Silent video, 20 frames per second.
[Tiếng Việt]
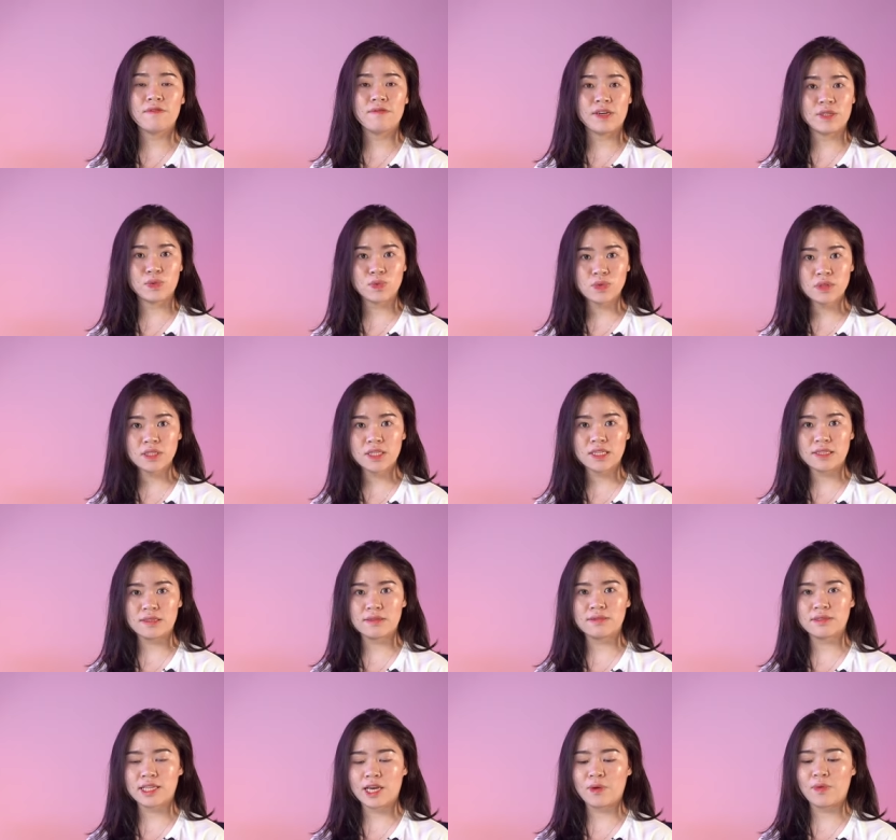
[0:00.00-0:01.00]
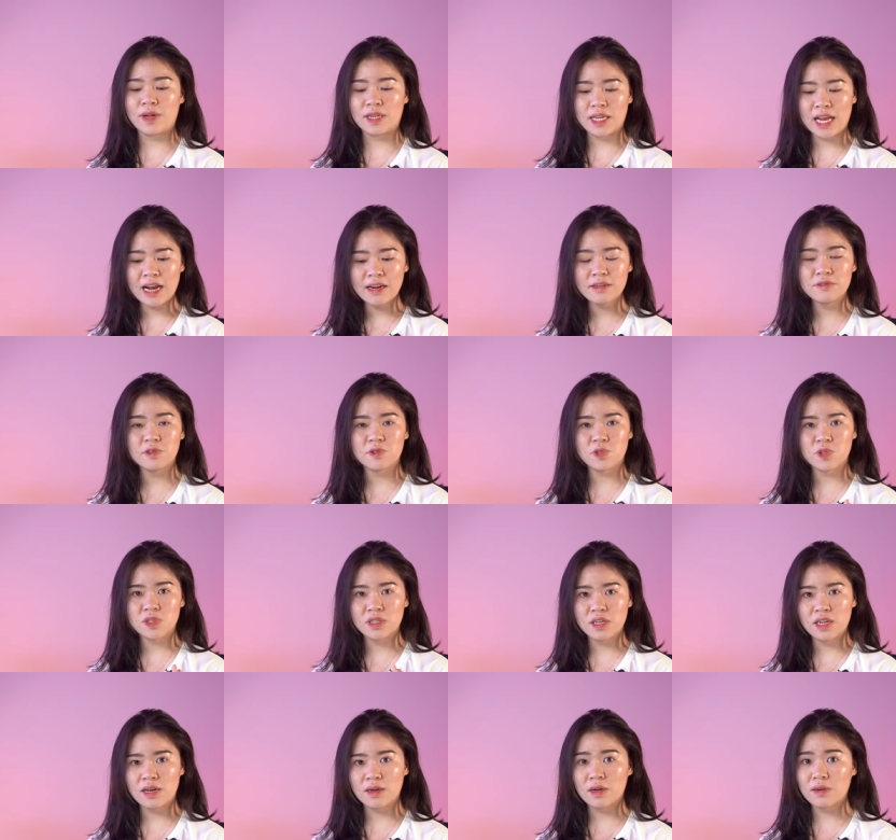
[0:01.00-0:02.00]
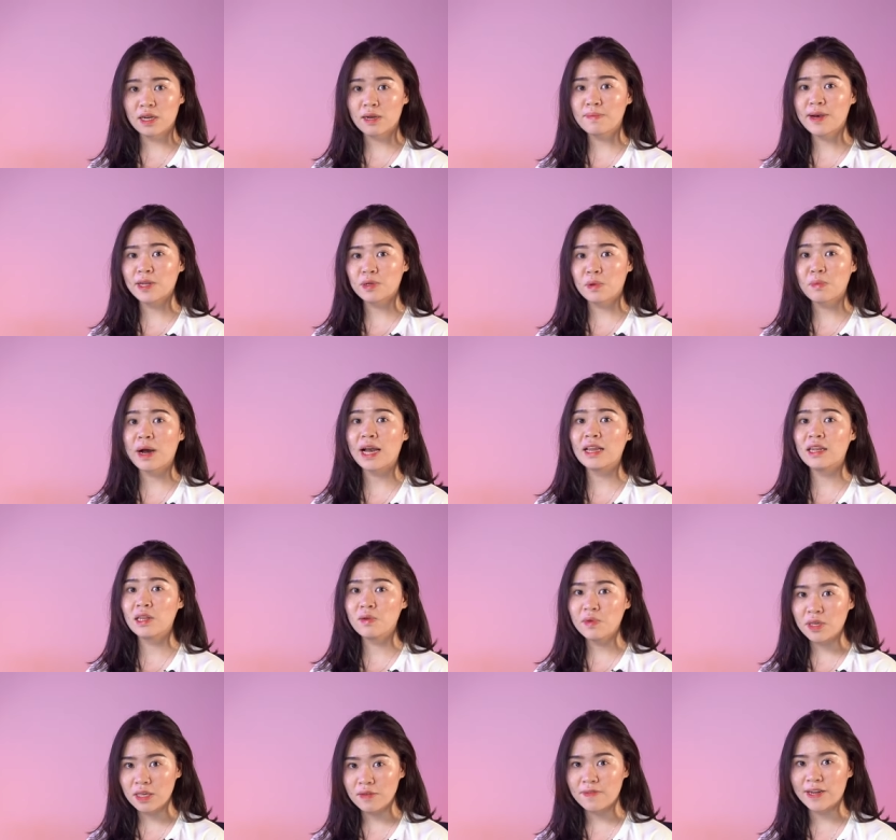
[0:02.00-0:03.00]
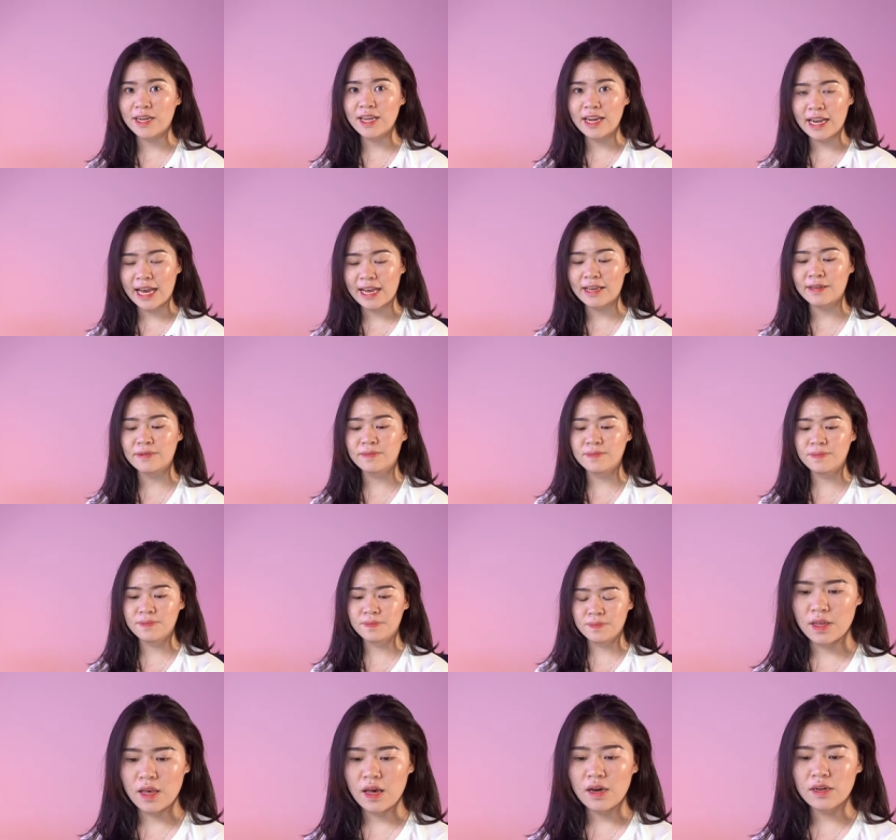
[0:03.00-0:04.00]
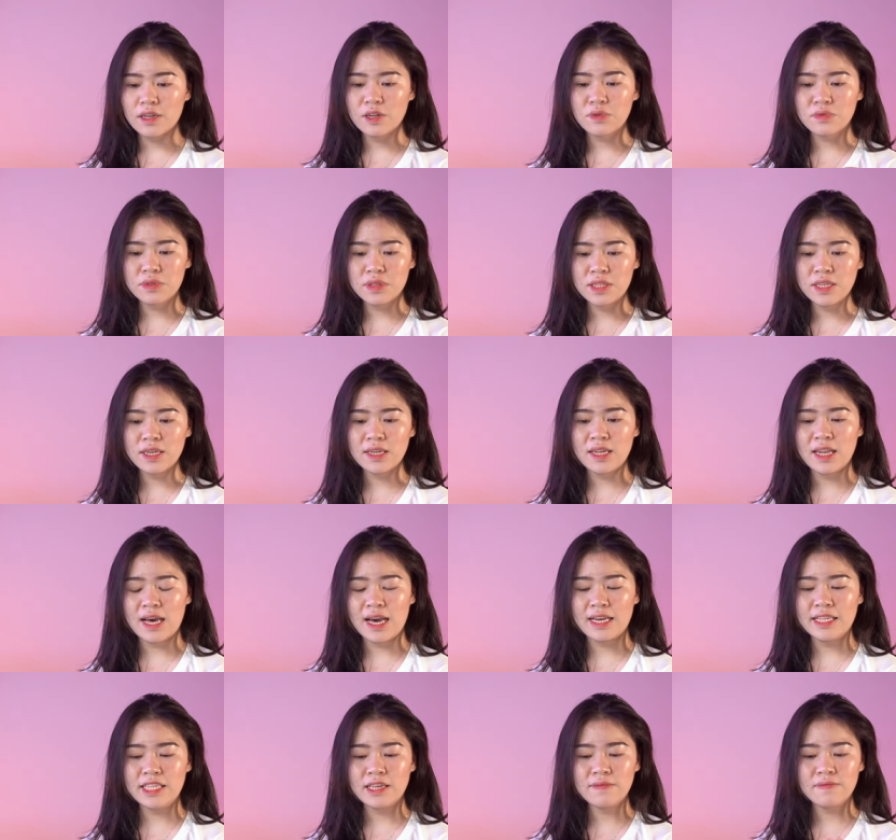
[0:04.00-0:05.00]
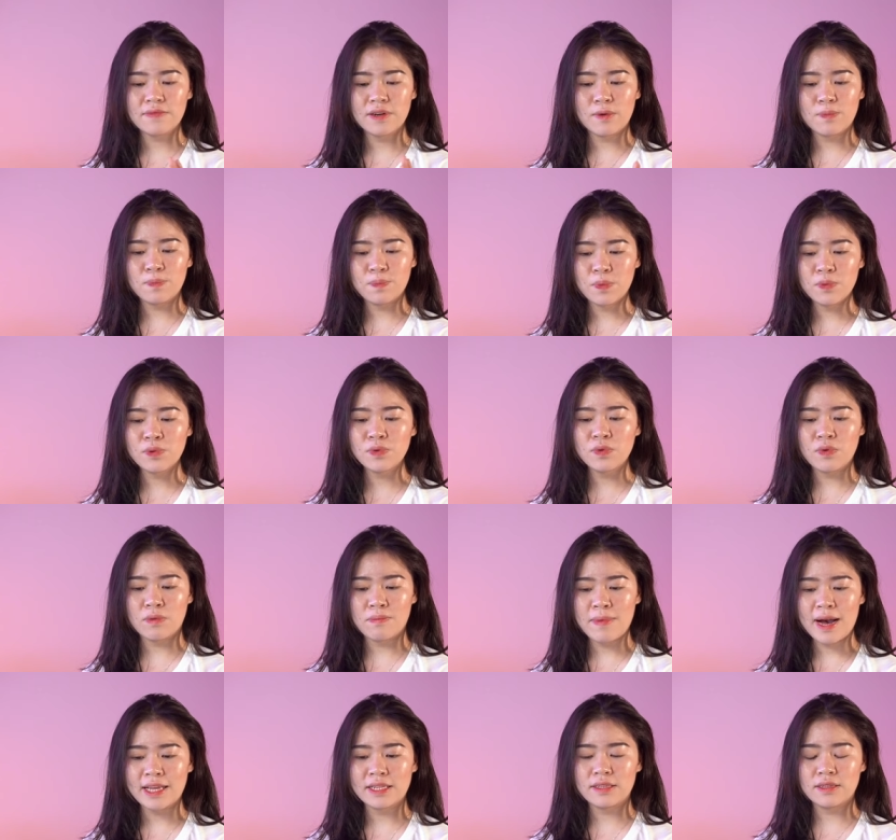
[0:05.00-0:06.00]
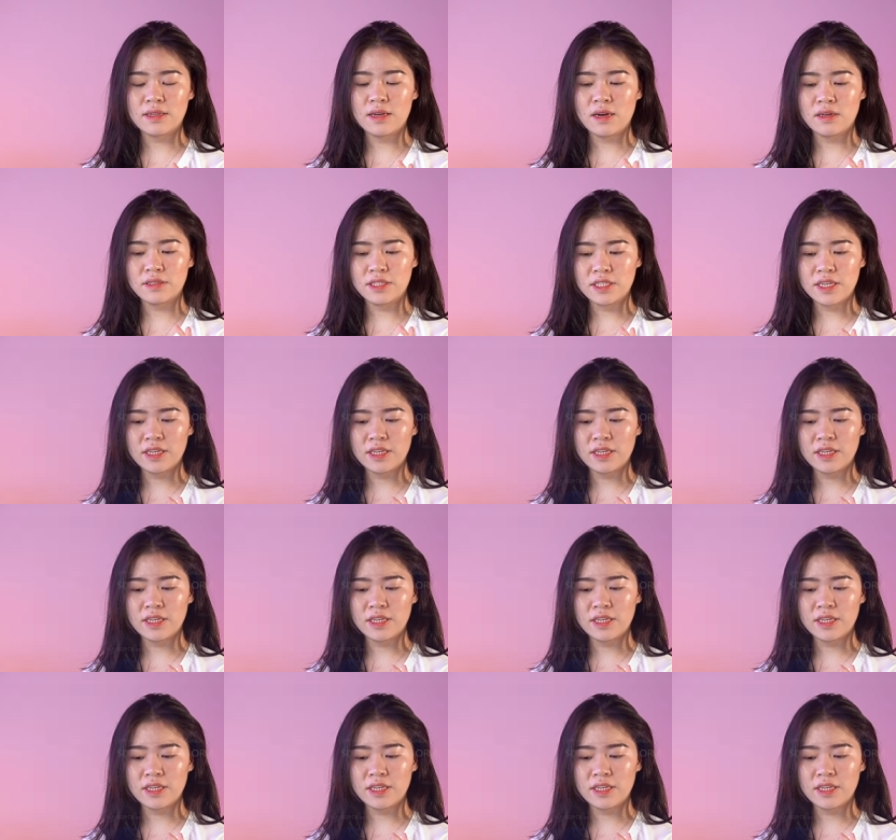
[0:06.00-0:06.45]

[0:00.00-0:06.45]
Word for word: và rút tiền từ tài khoản khác được cho nên là các bạn cũng hãy lưu ý vấn đề này. Đầu tiên là hãy nhấp vào pool của bạn ở